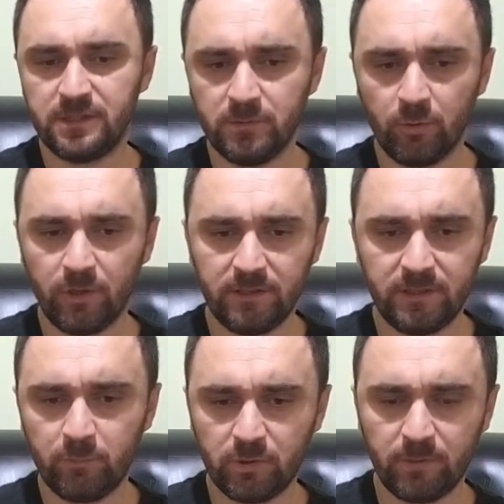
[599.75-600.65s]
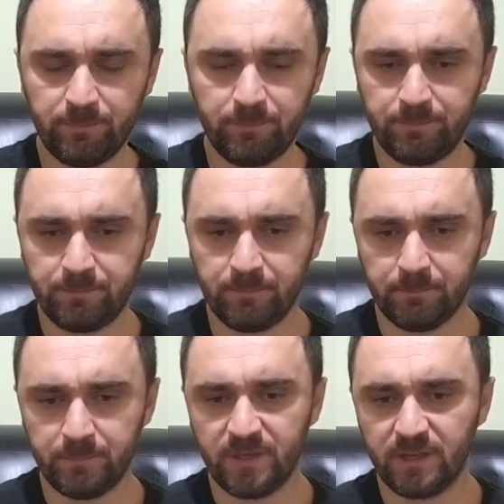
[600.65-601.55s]
şimdi 16'yı burada
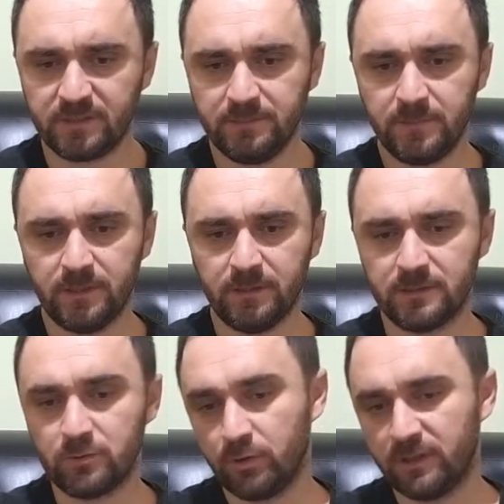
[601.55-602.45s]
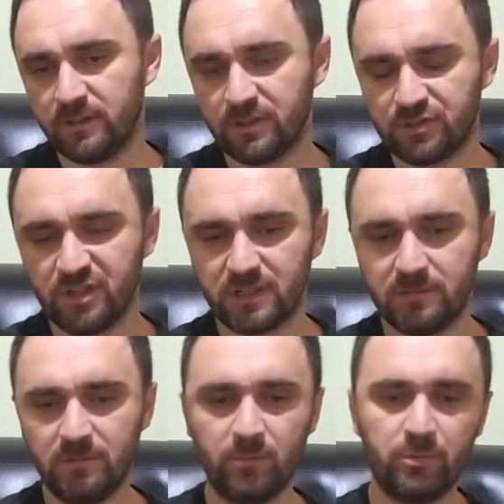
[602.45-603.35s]
bıraktım. E, sonuna
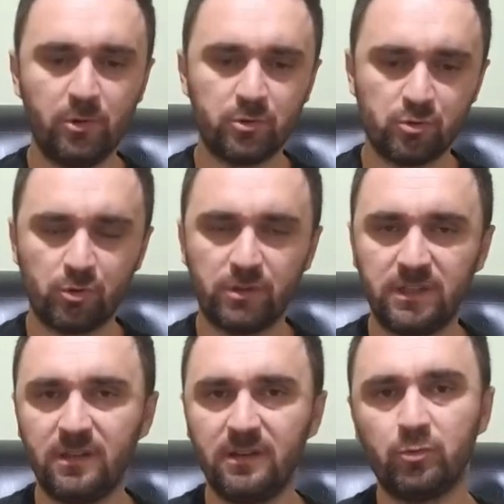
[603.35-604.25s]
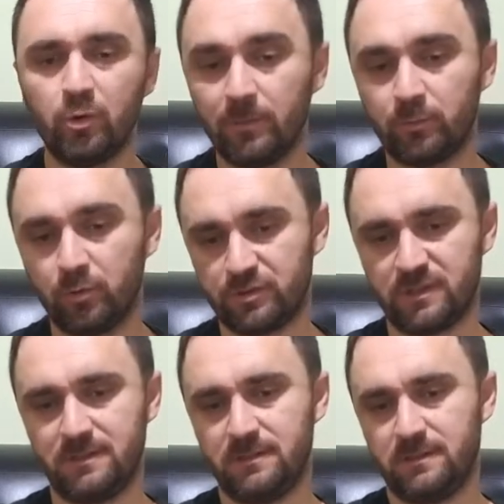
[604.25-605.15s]
çalacaktım ama biliyorsunuz orada iki tane dolap
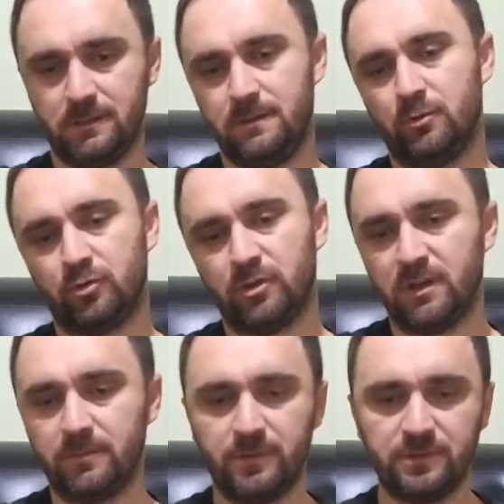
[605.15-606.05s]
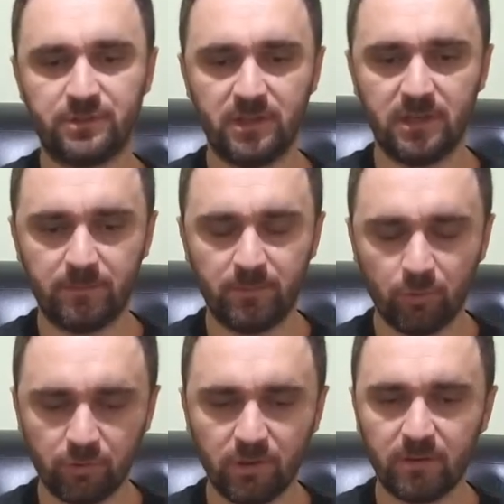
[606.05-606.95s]
göreceksiniz. E, notalarını şeylerini
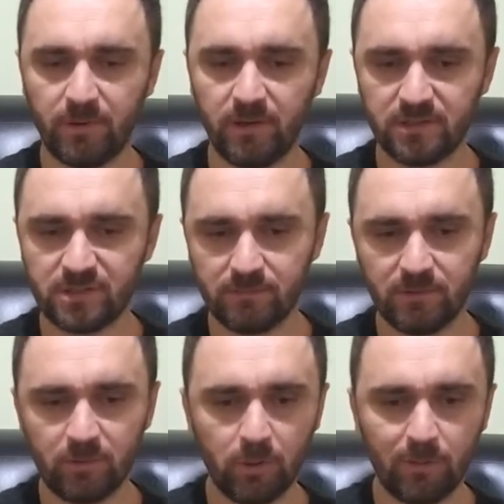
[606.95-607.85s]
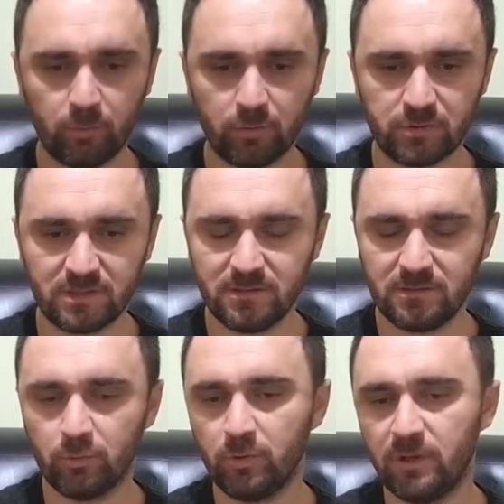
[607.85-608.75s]
notaları paylaştığımda dolap
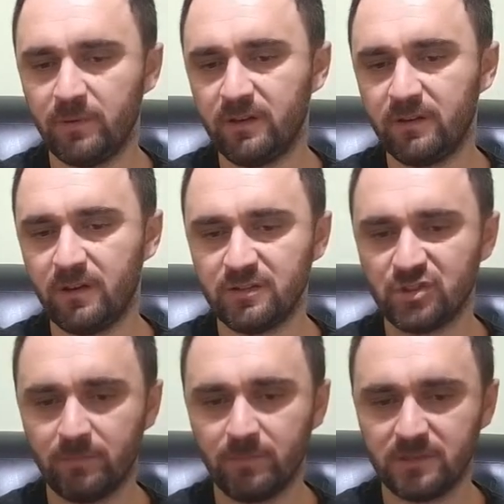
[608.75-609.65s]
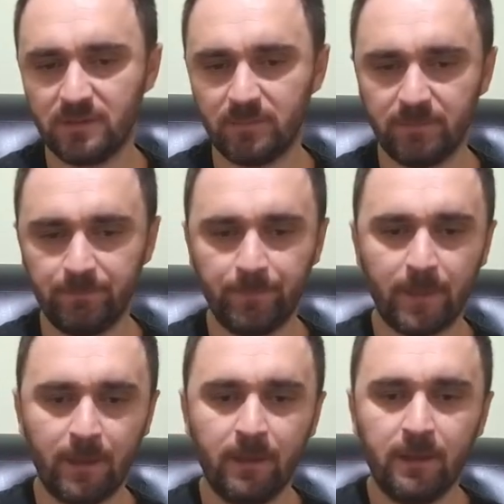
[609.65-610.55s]
göreceksiniz. O dolabı ayrı ayrı çalmak istemedim.
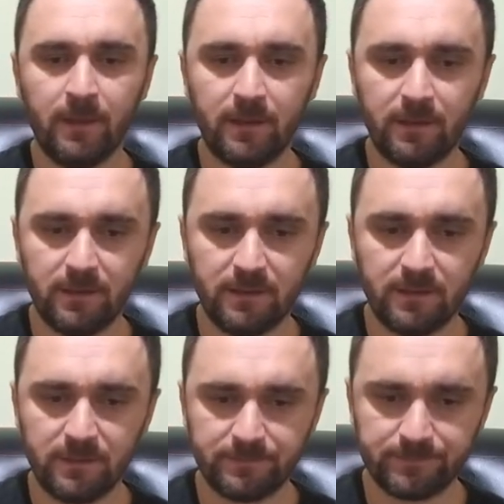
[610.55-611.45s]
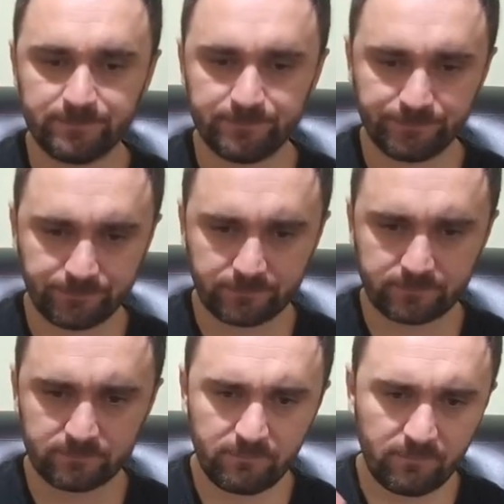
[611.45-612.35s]
E,
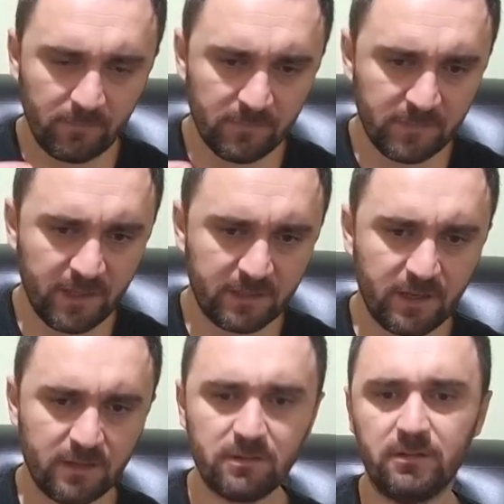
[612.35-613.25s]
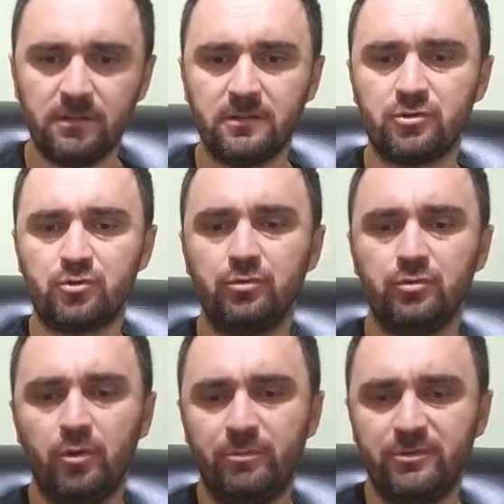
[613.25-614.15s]
tekrar e,
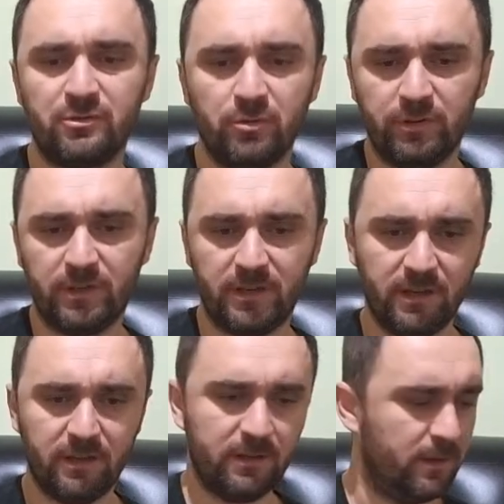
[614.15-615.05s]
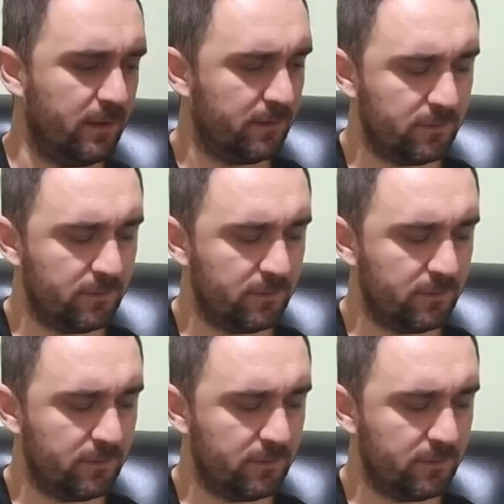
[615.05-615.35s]
şu röprizin olduğu yere yani